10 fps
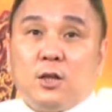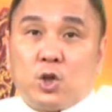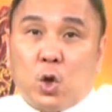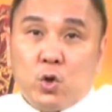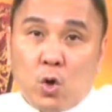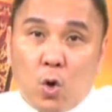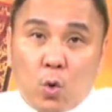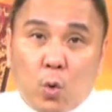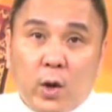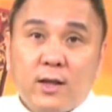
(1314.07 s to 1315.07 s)
从
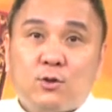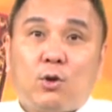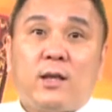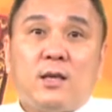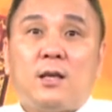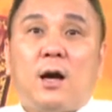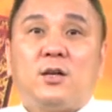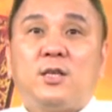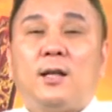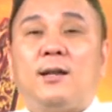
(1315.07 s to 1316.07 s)
由亏转盈
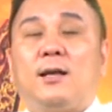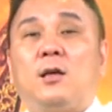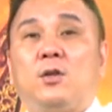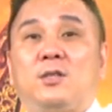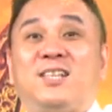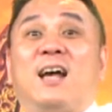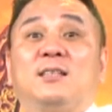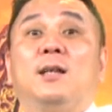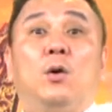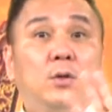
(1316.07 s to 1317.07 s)
啊，现在来到假
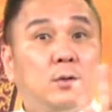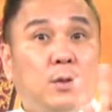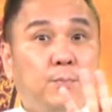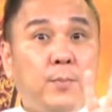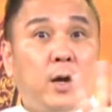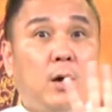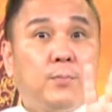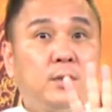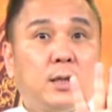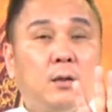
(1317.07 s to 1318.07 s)
设了，我说这没有
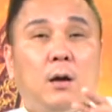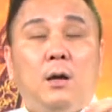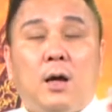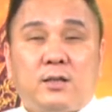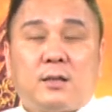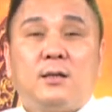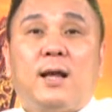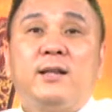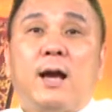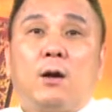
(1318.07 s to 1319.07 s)
不是真的哦啊，假设
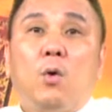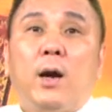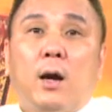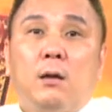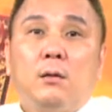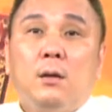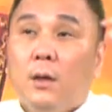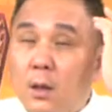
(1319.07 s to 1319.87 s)
来两块好了，